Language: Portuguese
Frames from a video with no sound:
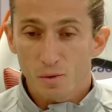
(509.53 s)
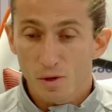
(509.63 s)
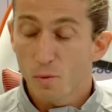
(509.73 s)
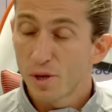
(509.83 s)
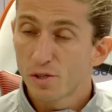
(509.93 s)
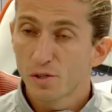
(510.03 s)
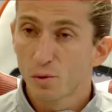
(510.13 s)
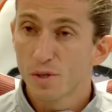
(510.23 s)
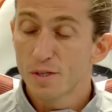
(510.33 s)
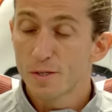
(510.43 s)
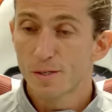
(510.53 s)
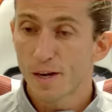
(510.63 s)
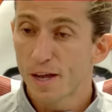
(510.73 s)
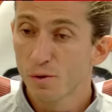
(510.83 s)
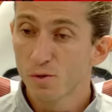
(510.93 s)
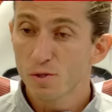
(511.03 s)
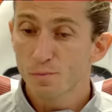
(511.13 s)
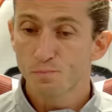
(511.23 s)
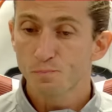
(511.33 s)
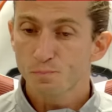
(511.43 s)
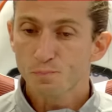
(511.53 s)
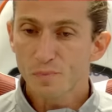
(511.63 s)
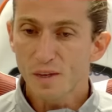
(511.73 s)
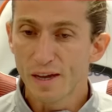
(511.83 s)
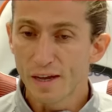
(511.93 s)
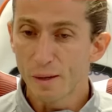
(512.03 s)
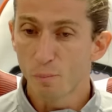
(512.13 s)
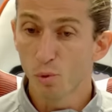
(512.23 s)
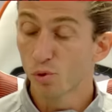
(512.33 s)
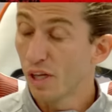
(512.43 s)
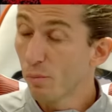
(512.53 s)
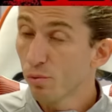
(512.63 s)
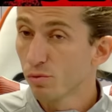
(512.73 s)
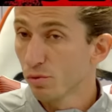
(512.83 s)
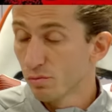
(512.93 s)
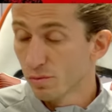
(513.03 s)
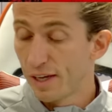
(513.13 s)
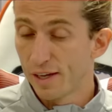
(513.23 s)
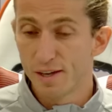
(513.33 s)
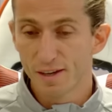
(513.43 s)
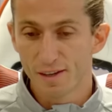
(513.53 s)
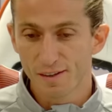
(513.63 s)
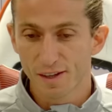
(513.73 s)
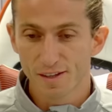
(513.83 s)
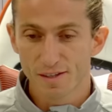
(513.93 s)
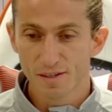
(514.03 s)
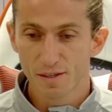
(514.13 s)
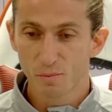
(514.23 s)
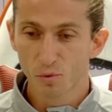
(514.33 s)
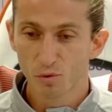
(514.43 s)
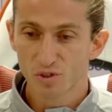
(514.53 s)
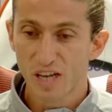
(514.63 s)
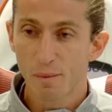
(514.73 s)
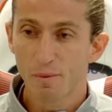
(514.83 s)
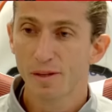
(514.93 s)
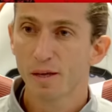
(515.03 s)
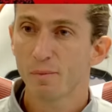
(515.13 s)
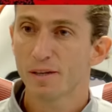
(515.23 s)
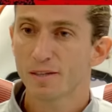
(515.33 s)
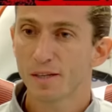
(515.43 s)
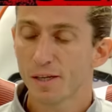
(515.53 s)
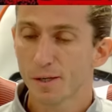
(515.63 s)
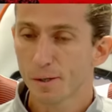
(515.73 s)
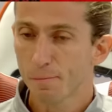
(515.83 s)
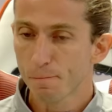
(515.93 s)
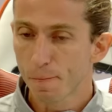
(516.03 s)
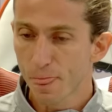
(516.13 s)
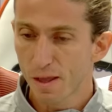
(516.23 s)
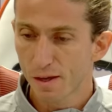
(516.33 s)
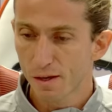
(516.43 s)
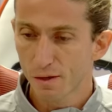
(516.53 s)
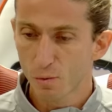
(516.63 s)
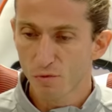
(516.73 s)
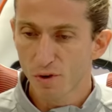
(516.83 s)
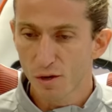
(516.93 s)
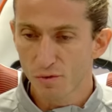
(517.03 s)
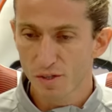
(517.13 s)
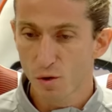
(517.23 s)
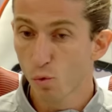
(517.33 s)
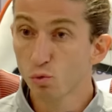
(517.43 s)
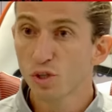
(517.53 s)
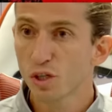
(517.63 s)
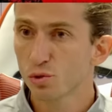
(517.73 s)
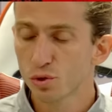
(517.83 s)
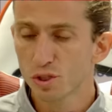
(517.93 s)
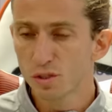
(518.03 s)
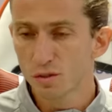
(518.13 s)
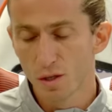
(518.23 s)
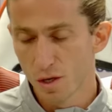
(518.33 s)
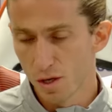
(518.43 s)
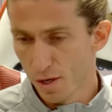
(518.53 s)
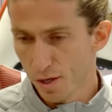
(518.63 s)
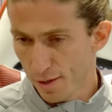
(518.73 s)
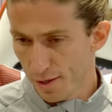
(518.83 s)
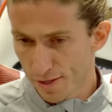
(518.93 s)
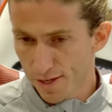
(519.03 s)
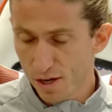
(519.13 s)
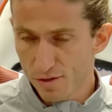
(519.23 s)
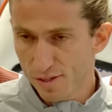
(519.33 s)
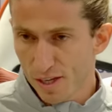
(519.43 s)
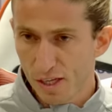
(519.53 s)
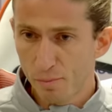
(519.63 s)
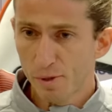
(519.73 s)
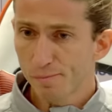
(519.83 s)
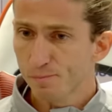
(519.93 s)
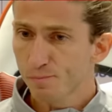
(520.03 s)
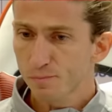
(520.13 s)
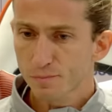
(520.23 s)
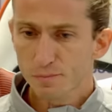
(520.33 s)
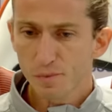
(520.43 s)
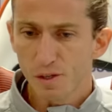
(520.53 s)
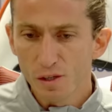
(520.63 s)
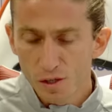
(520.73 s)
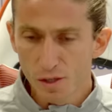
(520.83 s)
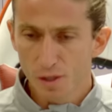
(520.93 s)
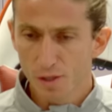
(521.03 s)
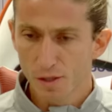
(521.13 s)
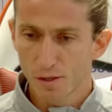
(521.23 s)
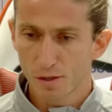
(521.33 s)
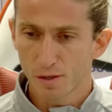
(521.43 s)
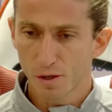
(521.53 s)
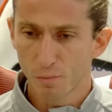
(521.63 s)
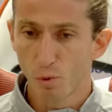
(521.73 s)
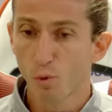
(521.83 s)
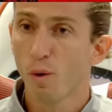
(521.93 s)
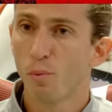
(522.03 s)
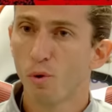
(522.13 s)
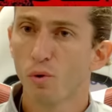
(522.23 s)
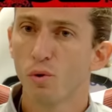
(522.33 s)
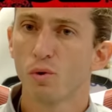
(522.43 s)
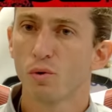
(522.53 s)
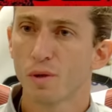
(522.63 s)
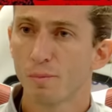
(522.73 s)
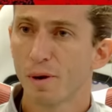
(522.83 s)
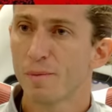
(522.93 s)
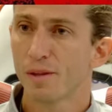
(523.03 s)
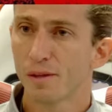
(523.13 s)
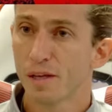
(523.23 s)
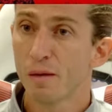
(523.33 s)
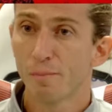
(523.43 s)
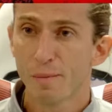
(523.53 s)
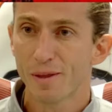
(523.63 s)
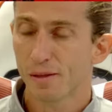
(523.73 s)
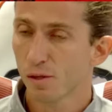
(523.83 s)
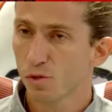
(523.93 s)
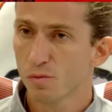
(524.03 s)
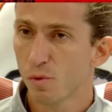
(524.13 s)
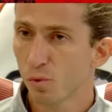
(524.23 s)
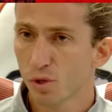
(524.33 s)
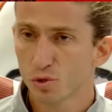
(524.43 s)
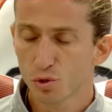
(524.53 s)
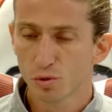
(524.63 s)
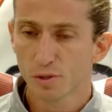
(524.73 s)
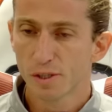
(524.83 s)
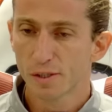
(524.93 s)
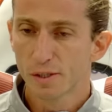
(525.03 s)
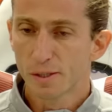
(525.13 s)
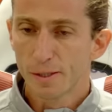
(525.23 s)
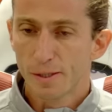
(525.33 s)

Não, realmente dois treinos é, pouco tempo, todo, quem está nesse mundo sabe, né? mas que, é, como eu falei, fazer alguns ajustes necessários nessa equipe e, e pouco a pouco implement, ir implementando esse meu modelo de jogo. Né?